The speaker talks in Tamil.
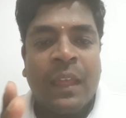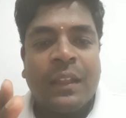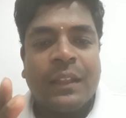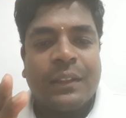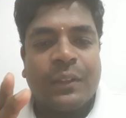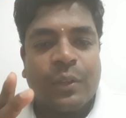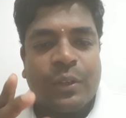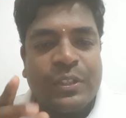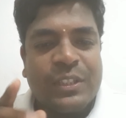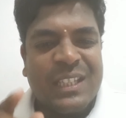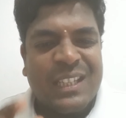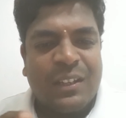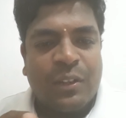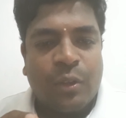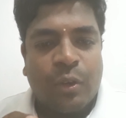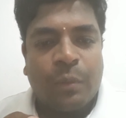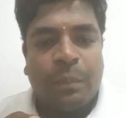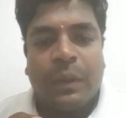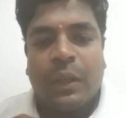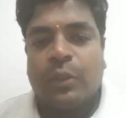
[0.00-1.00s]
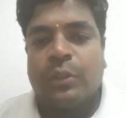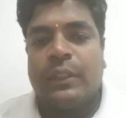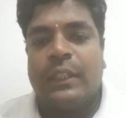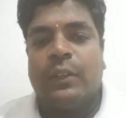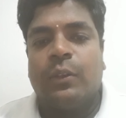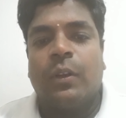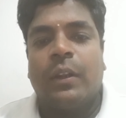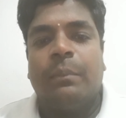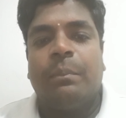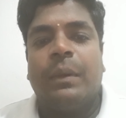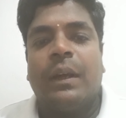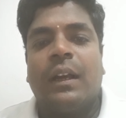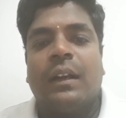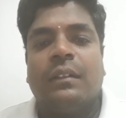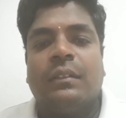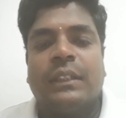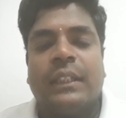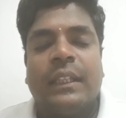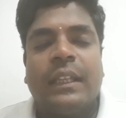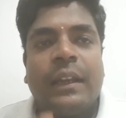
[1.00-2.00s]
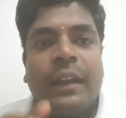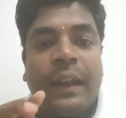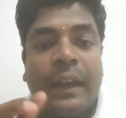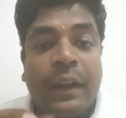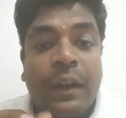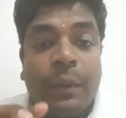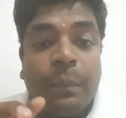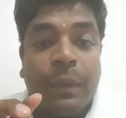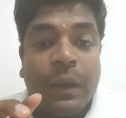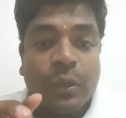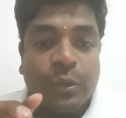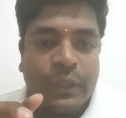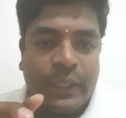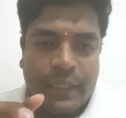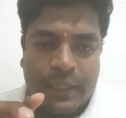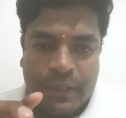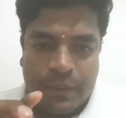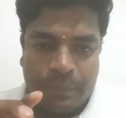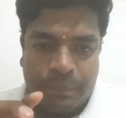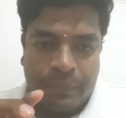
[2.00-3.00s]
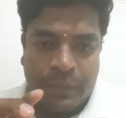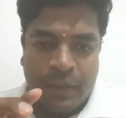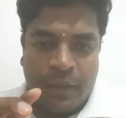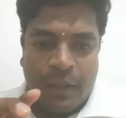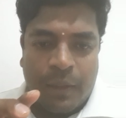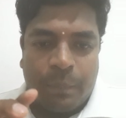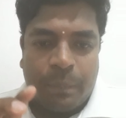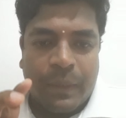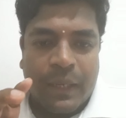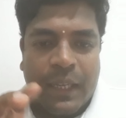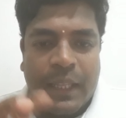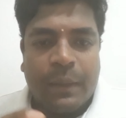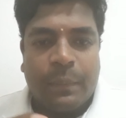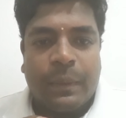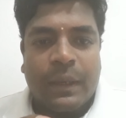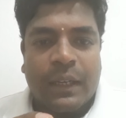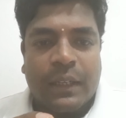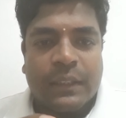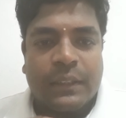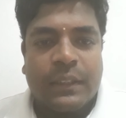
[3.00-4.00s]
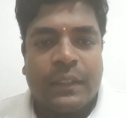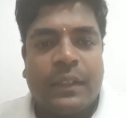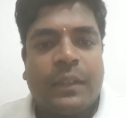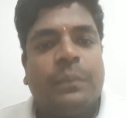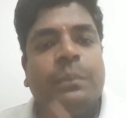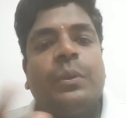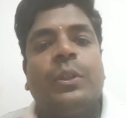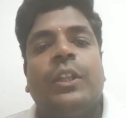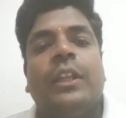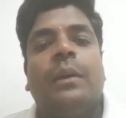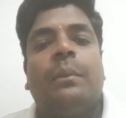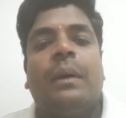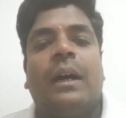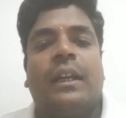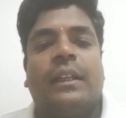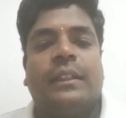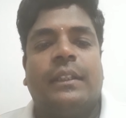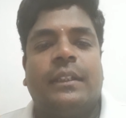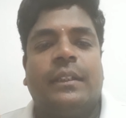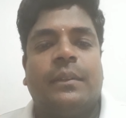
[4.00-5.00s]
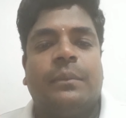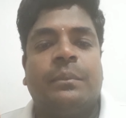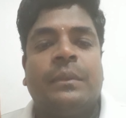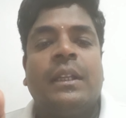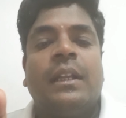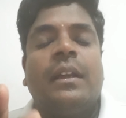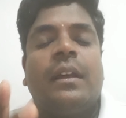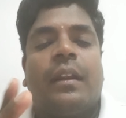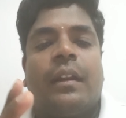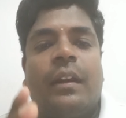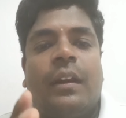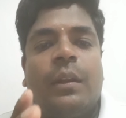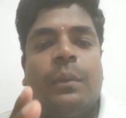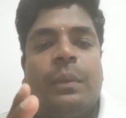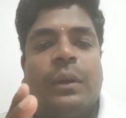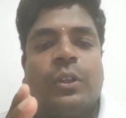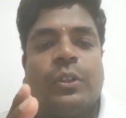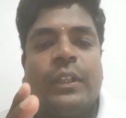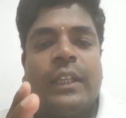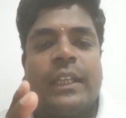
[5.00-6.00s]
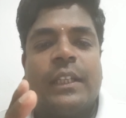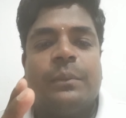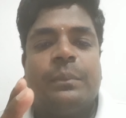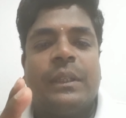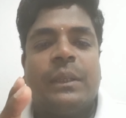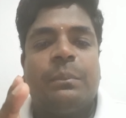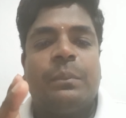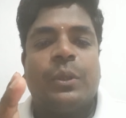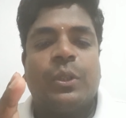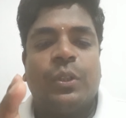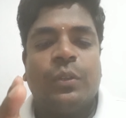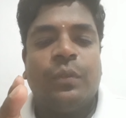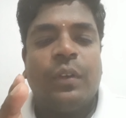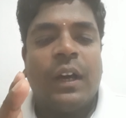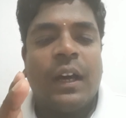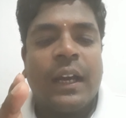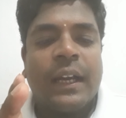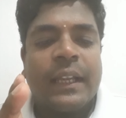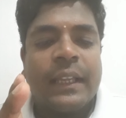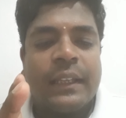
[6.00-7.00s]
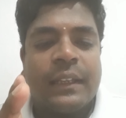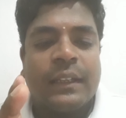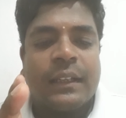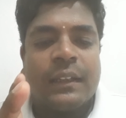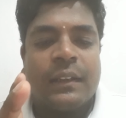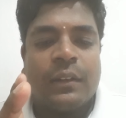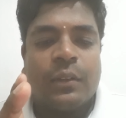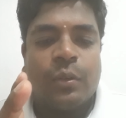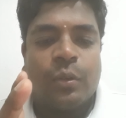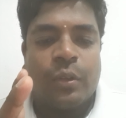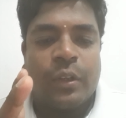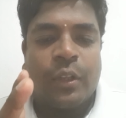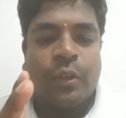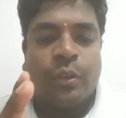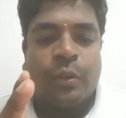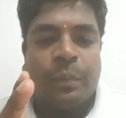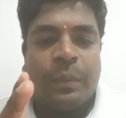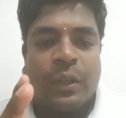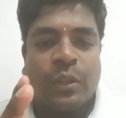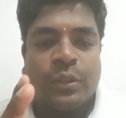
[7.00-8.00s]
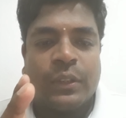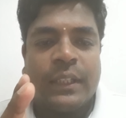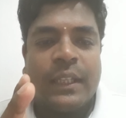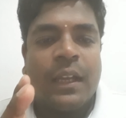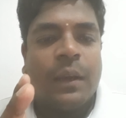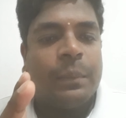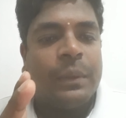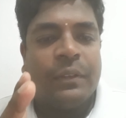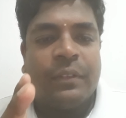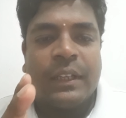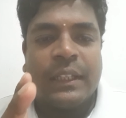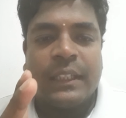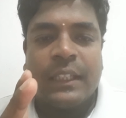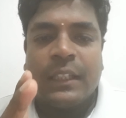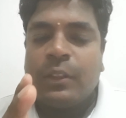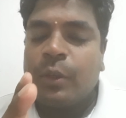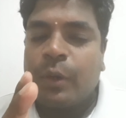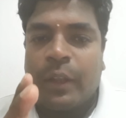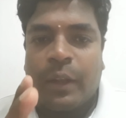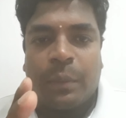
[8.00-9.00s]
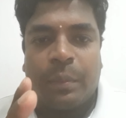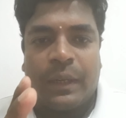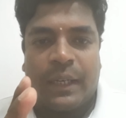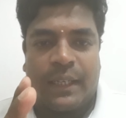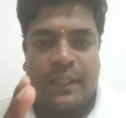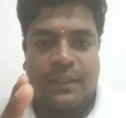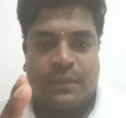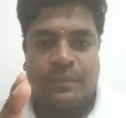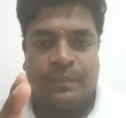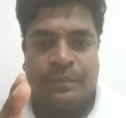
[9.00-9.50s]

இந்த ஒரு சின்ன ஒரு பகுதி குறிப்பாக வந்து ரெண்டு பகுதிக்கும் பழைய பாடத்திட்டம் புதிய பாடத்திட்டம் ரெண்டு பகுதிக்குமே பொதுவாக இருக்கின்ற ஒரே ஒரு பகுதி அபிவிருத்தி தொடர்பாடு